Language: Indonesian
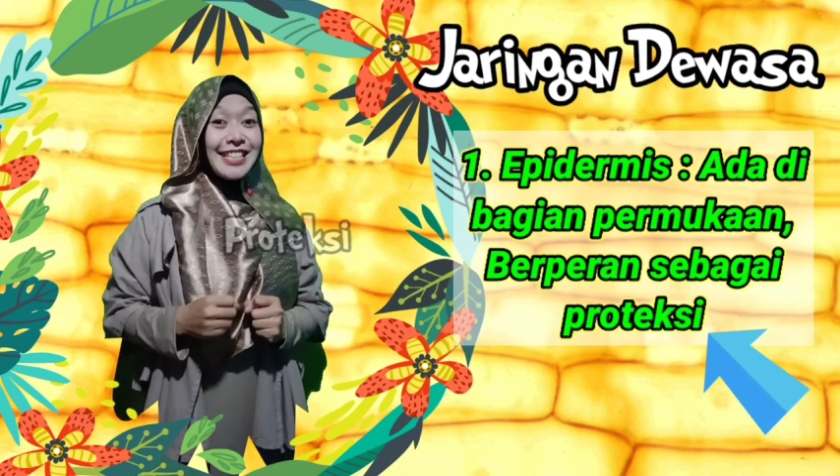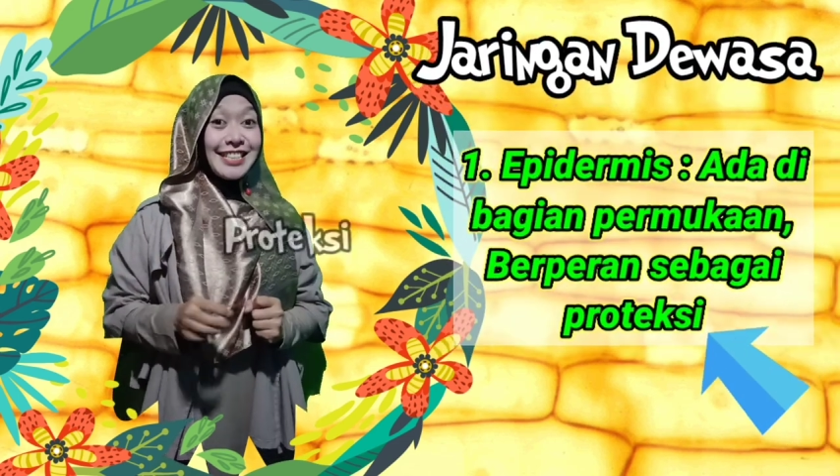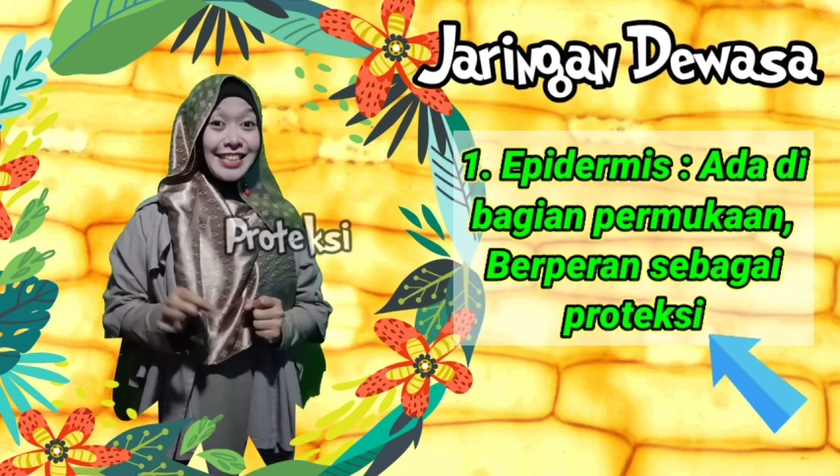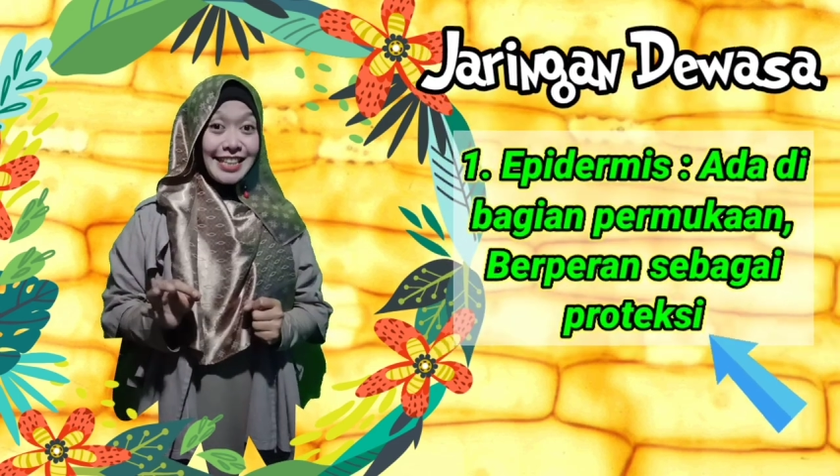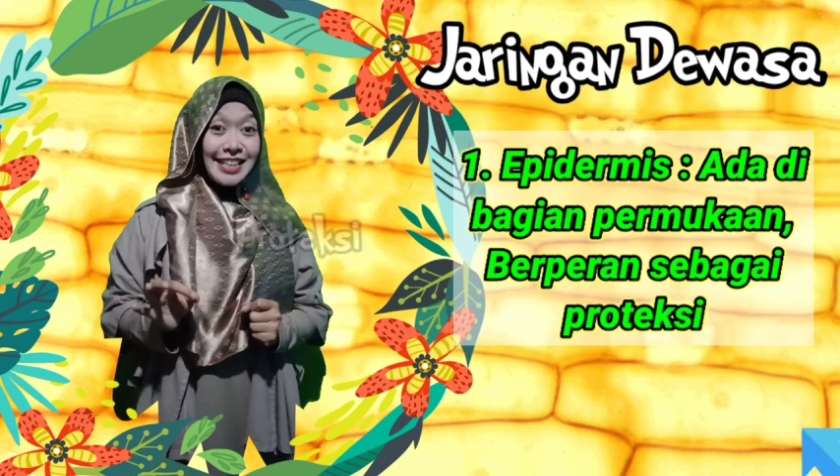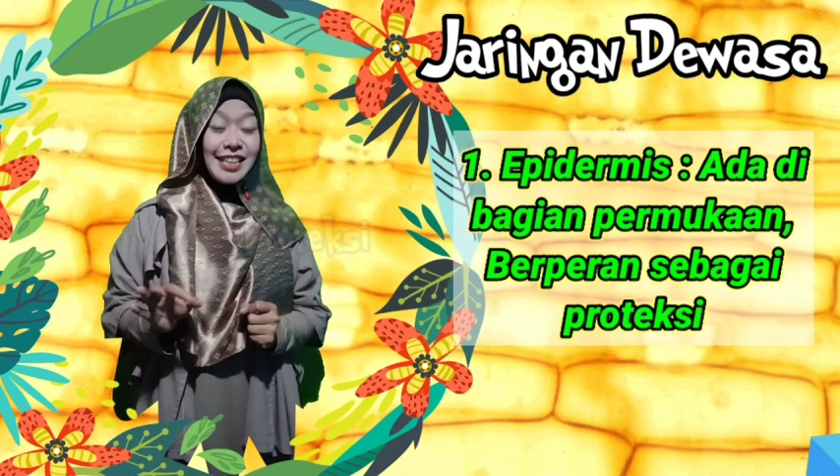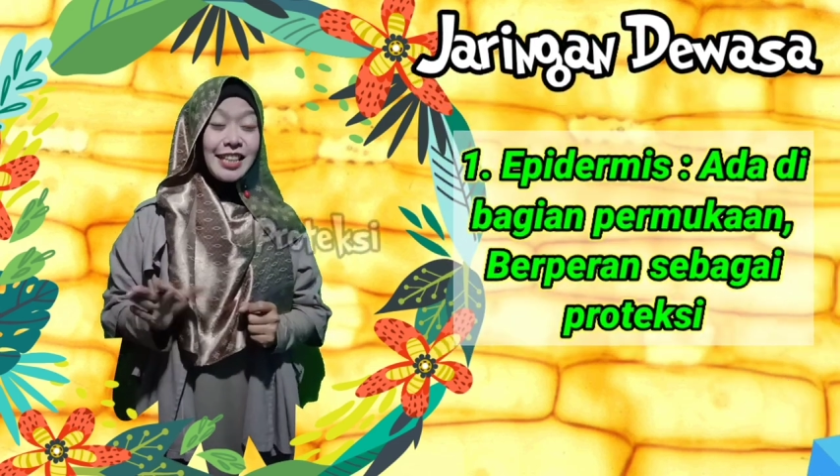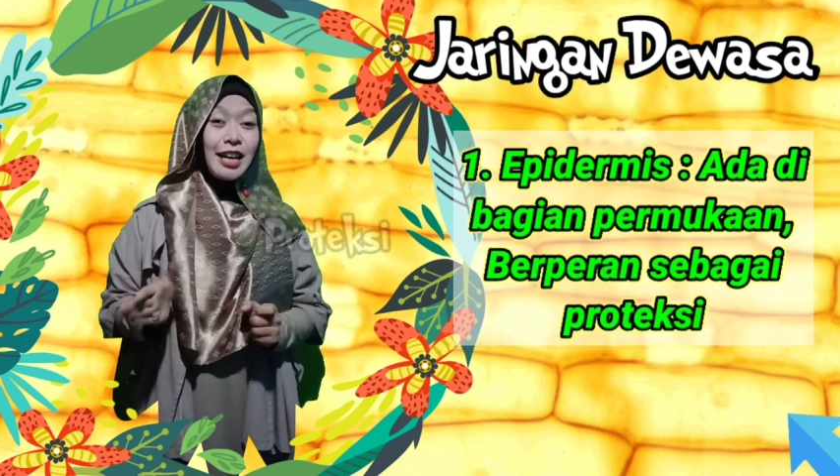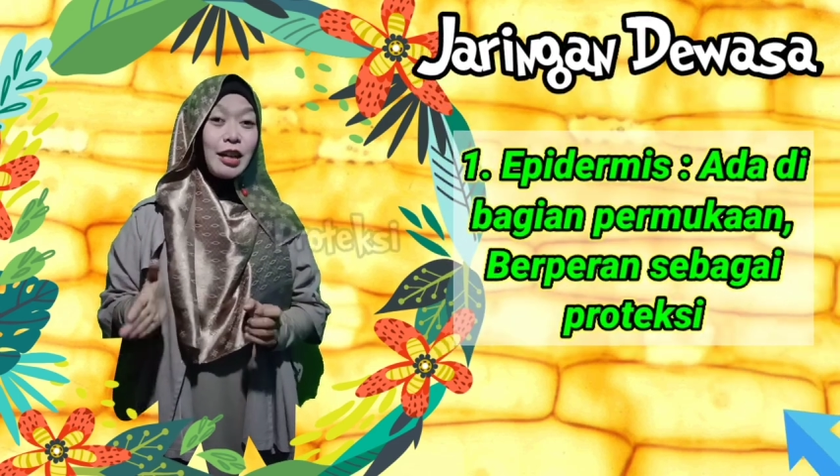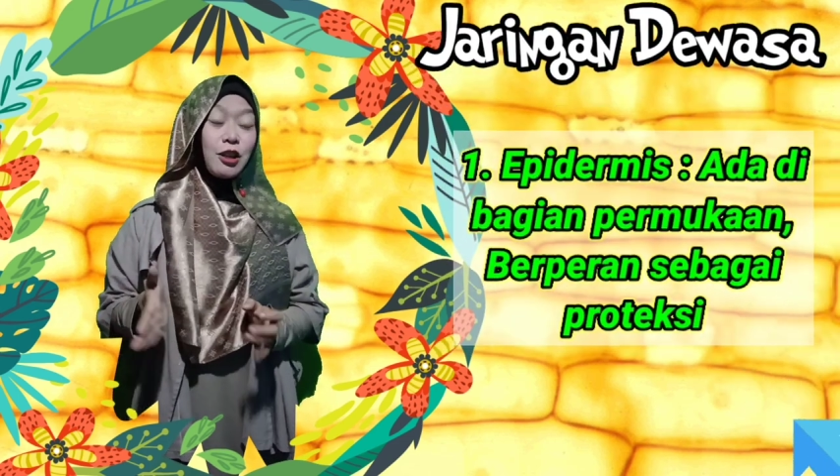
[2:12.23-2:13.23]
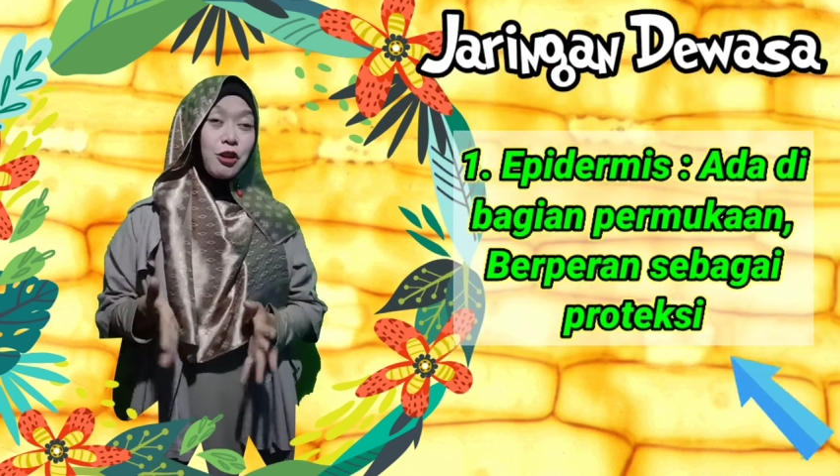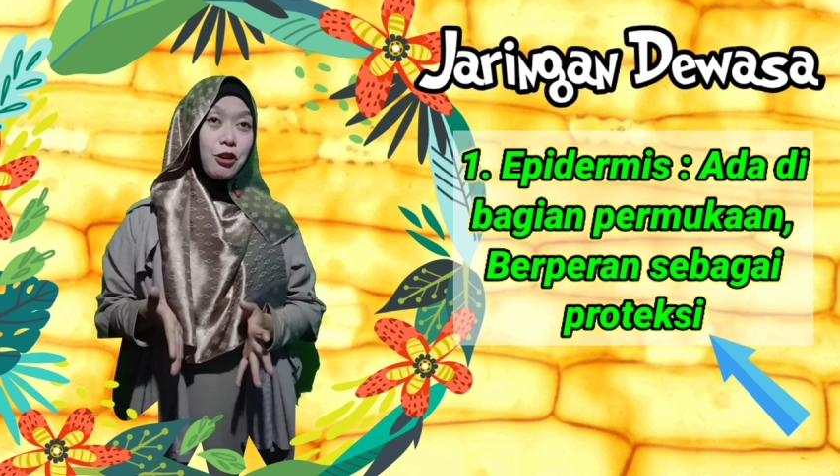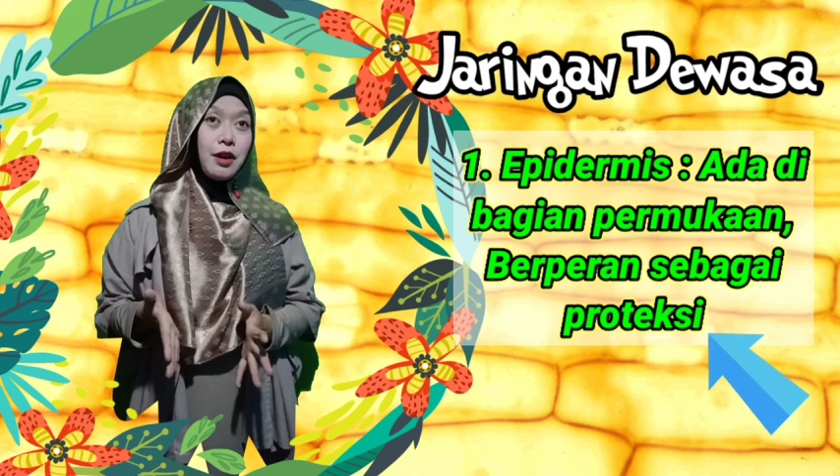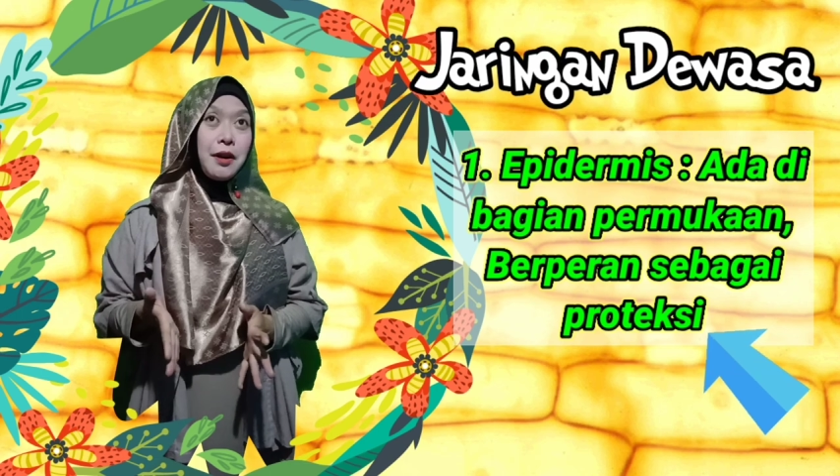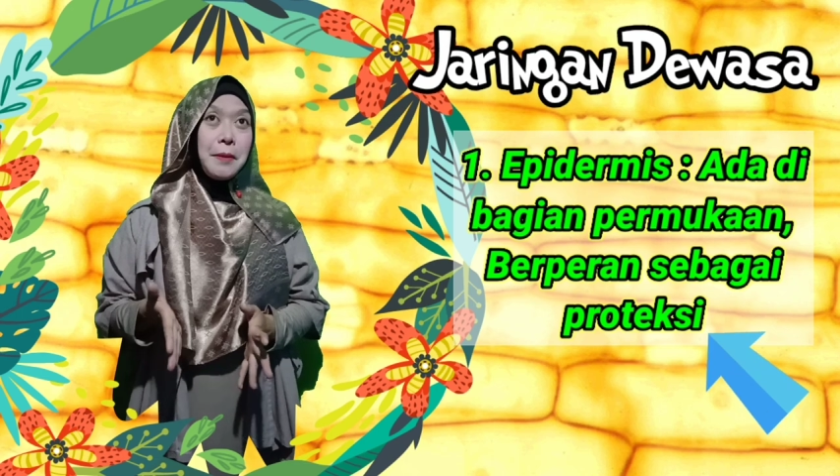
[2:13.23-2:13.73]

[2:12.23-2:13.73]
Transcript: jadi kalau